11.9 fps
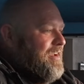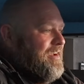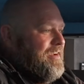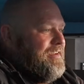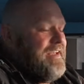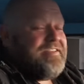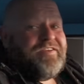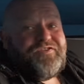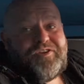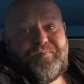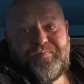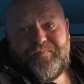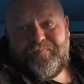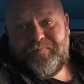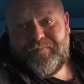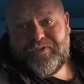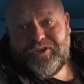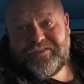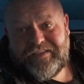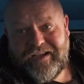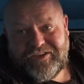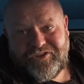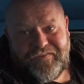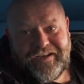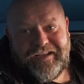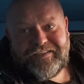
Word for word: No to jest ja zaangażowanie, zawsze, nie? To jest zaangażowanie.